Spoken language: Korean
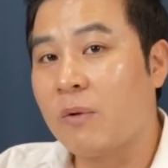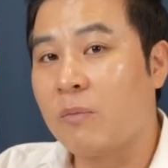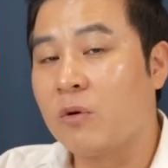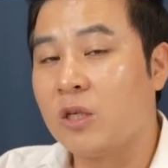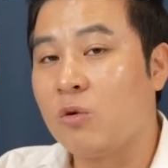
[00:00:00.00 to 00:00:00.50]

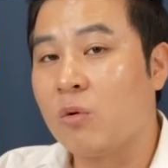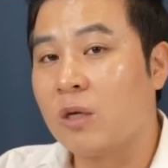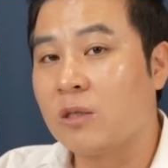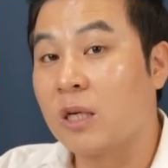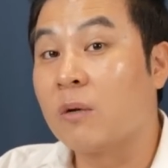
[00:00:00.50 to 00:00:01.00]
레버리지
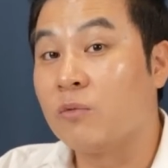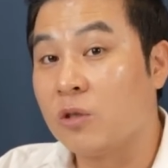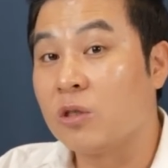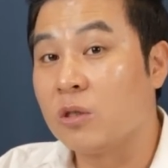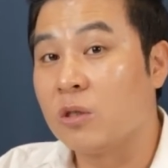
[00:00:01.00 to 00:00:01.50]
이용하는
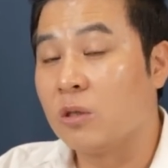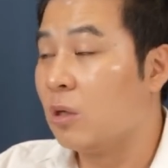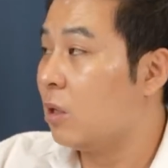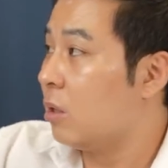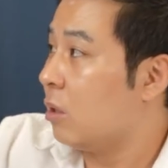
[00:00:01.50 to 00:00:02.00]
사람들은
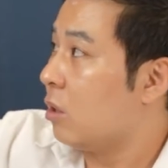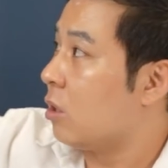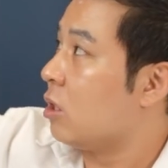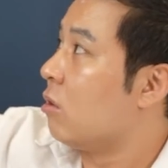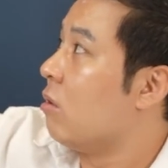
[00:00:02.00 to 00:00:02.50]

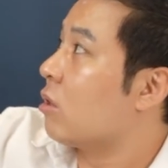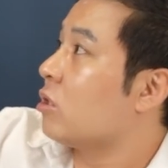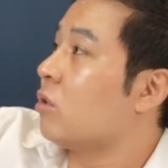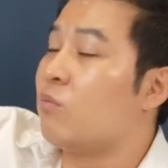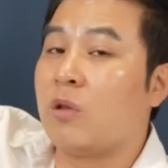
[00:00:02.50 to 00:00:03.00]
이렇게
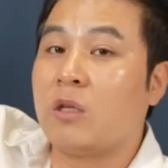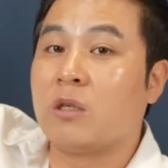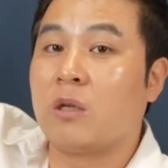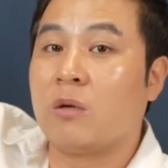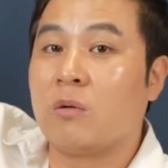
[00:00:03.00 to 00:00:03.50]
점프돼
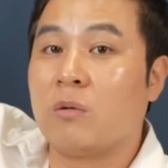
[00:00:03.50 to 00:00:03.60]
있잖아요.